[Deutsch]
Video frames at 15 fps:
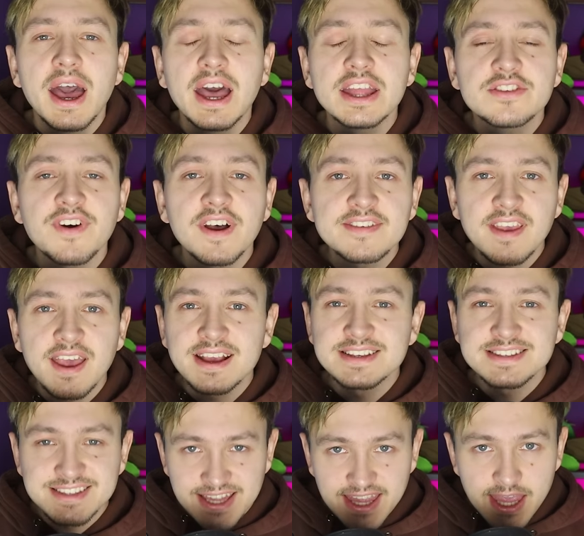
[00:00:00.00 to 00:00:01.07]
Etwas
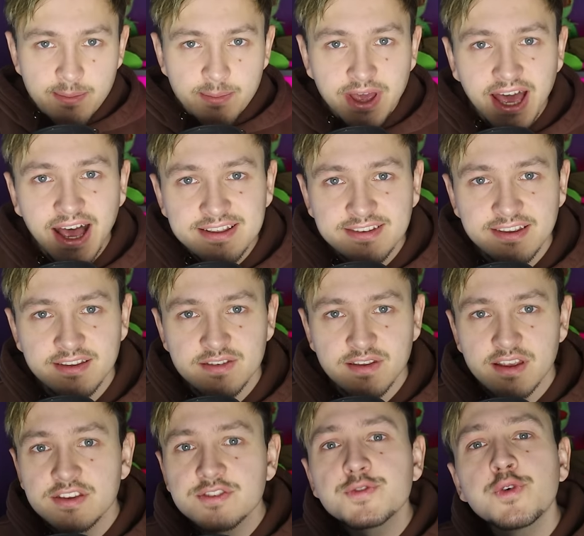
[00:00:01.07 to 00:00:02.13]
extrem Krasses
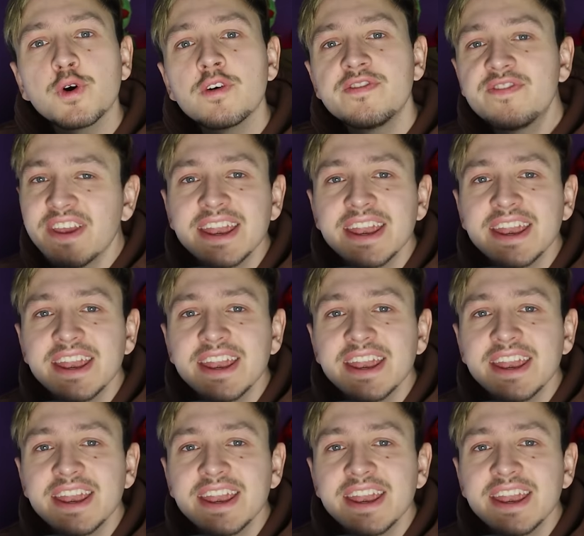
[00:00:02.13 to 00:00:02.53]
ist vor